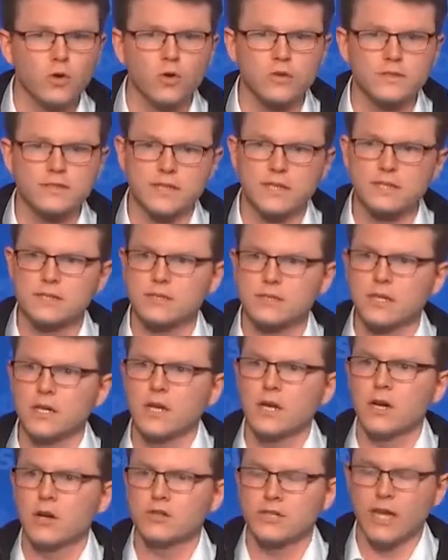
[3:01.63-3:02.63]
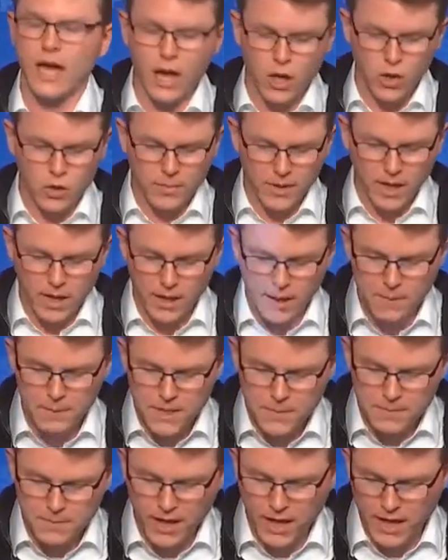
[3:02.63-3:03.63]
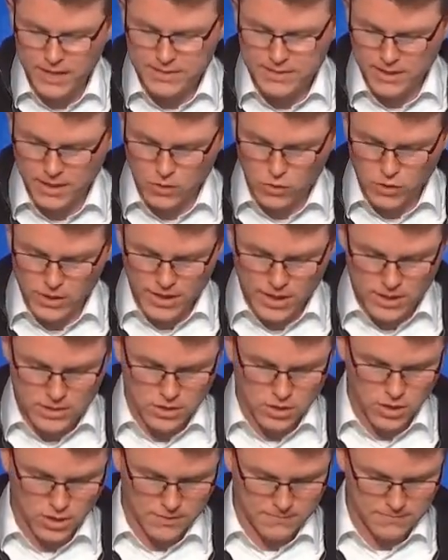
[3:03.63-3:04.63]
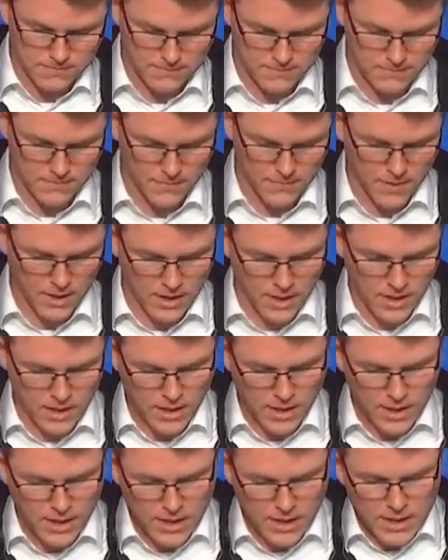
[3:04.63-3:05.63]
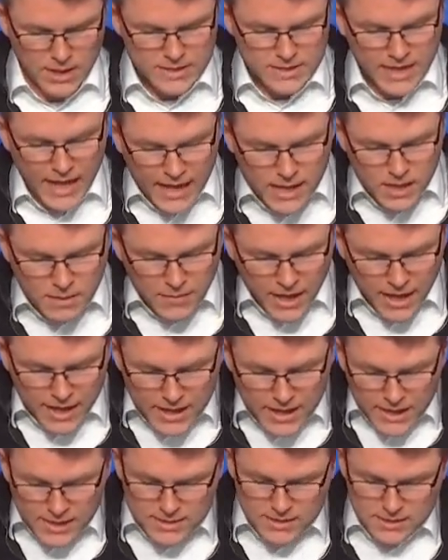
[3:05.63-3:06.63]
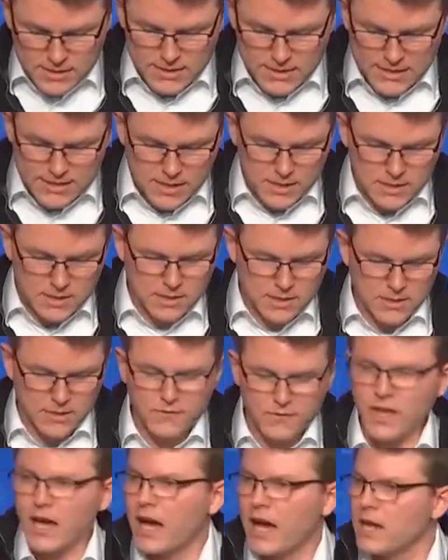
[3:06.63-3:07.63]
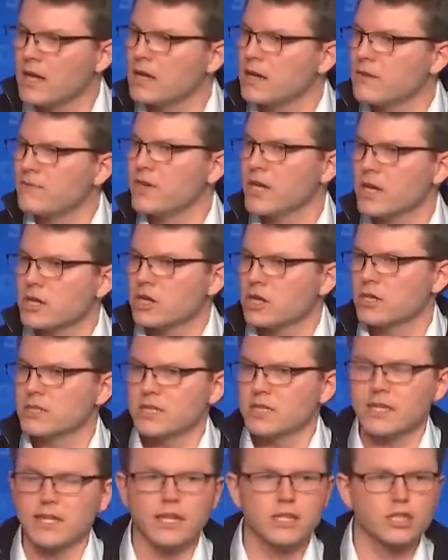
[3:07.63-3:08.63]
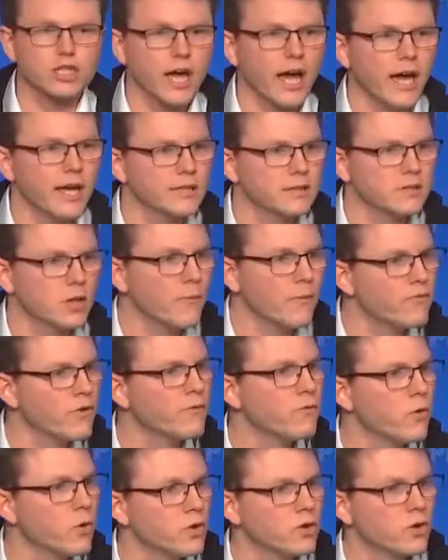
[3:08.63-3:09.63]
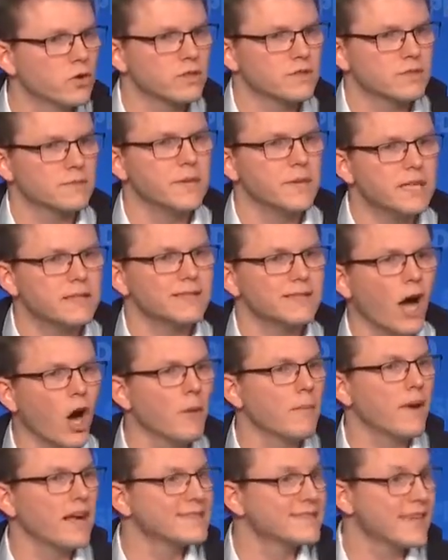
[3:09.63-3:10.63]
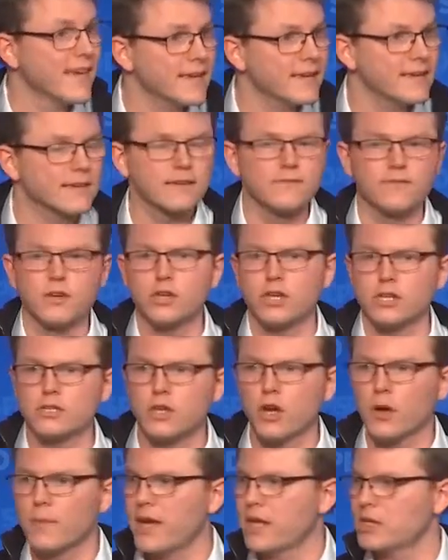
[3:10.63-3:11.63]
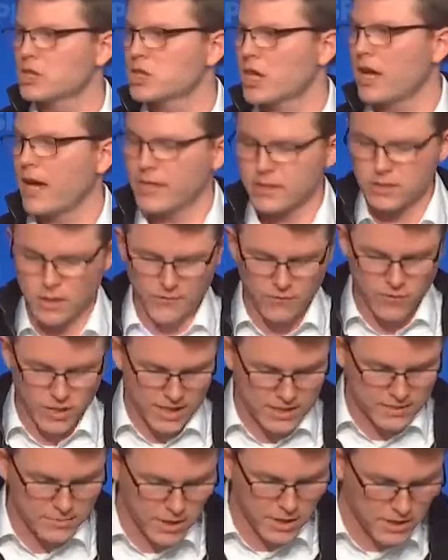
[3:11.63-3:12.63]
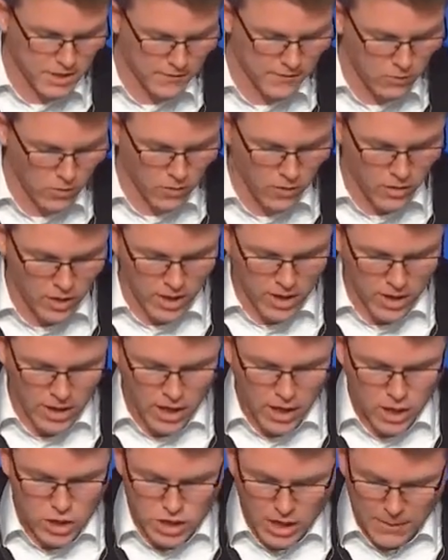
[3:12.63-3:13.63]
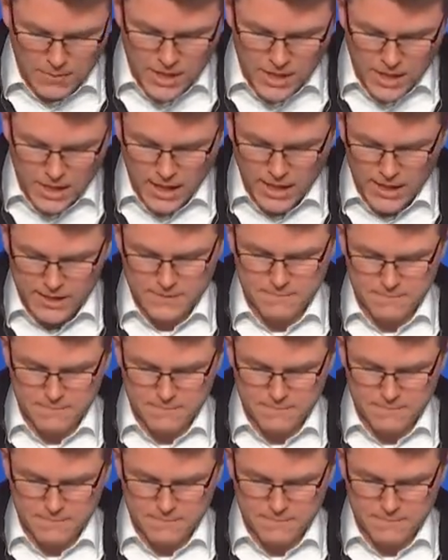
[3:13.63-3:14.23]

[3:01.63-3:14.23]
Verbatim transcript: sind und darüber Mietpreise regulieren können. Die Allgemeinheit, das sind wir alle. Wir können dann entscheiden, ob wir Wohnungsmieten auch mal senken. Wir können darüber entscheiden, ob wir das Mietniveau stabil halten.